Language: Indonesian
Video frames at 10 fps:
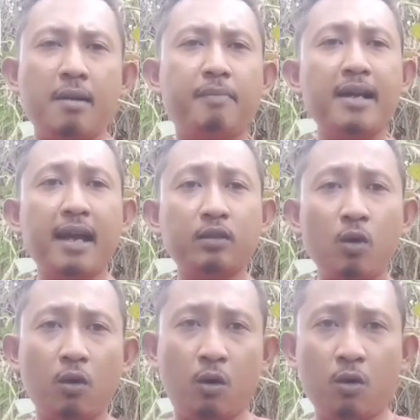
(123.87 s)
Banyak
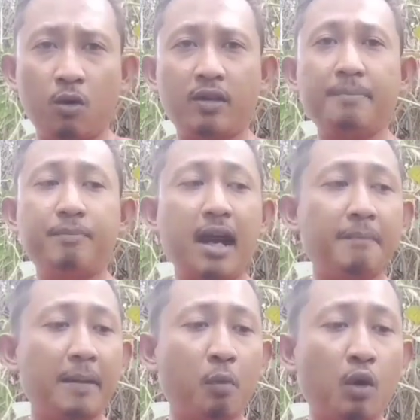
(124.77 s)
tokoh dan
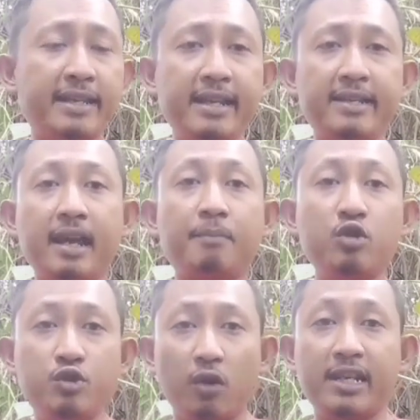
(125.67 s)
pengamat politik yang
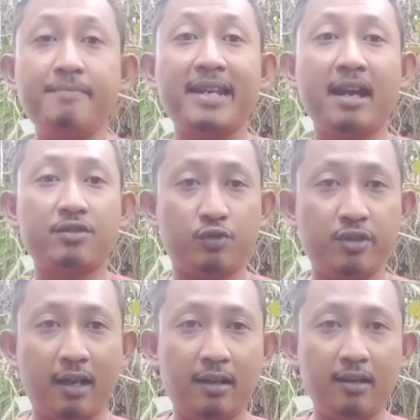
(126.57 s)
muncul di media
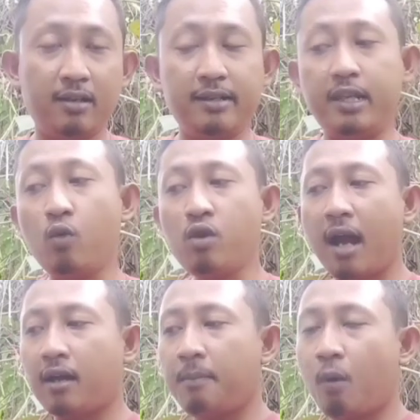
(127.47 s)
sosial
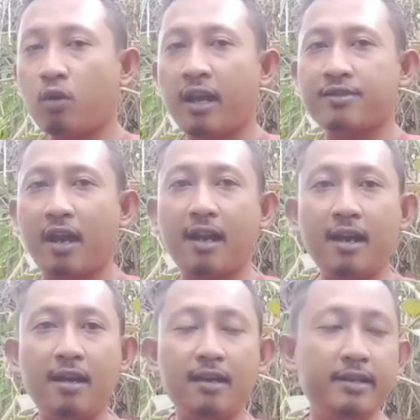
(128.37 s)
diundang ke podcast
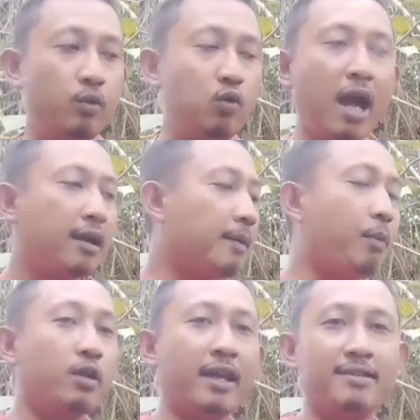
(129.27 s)
sana, diundang ke
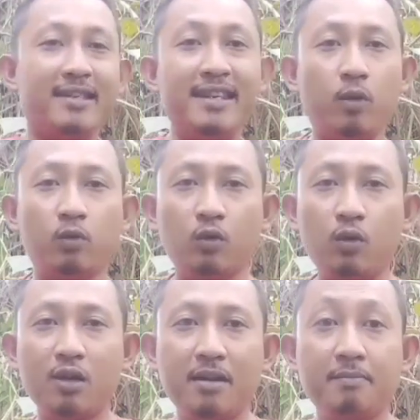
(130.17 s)
podcast ini untuk
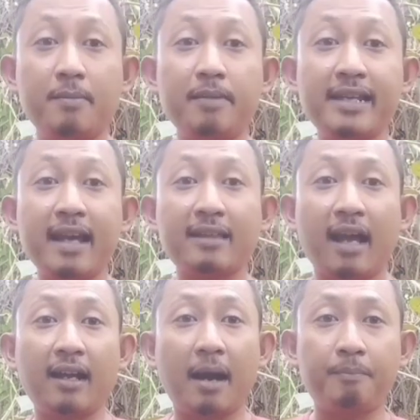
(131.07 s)
memberikan
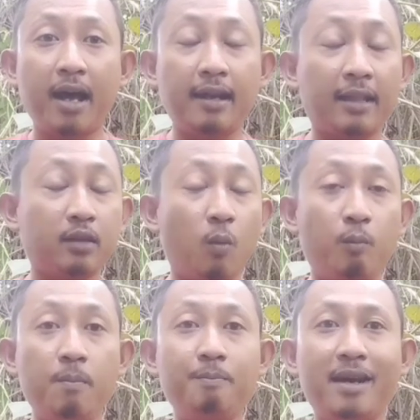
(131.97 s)
tanggapan
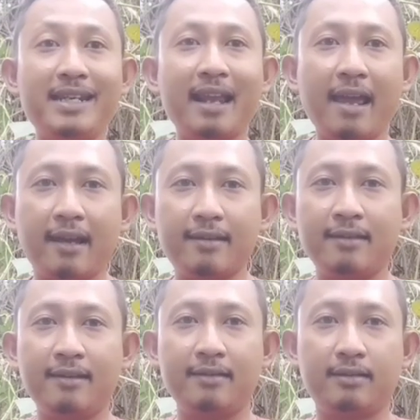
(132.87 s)
ataupun penilaian
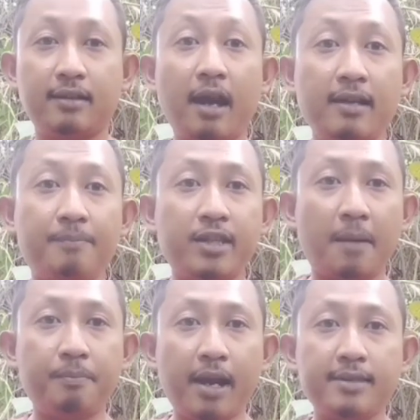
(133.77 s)
terhadap
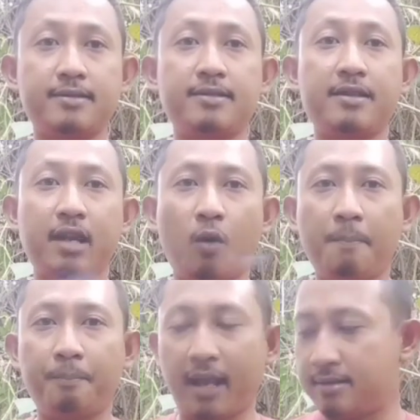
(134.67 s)
capres dan
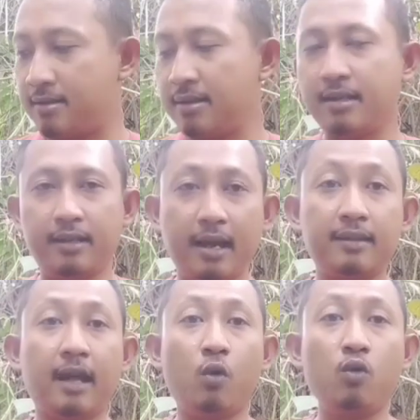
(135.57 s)
cawapres ya
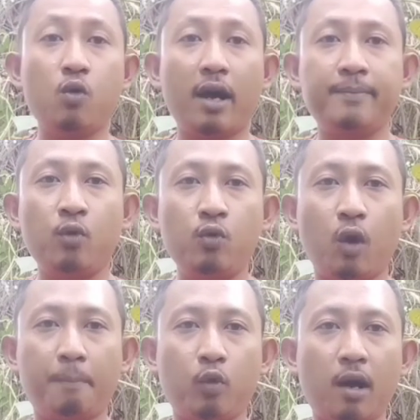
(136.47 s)
tahun 2024.